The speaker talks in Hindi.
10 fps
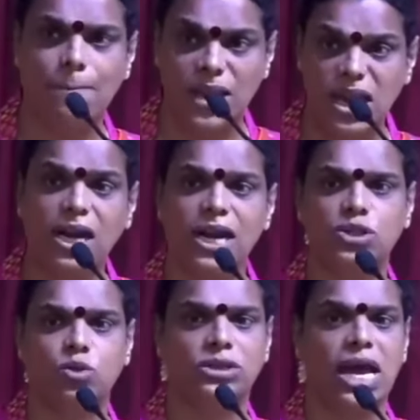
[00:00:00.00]
पलीकडे
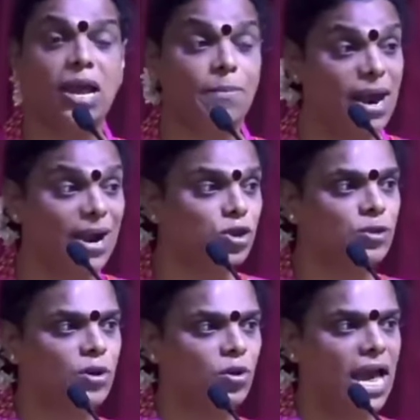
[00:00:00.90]
सुद्धा एक माणूस
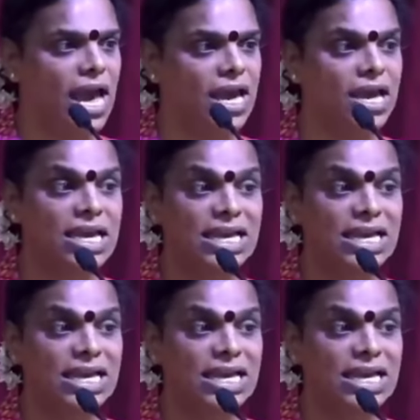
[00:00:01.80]
म्हणून आहे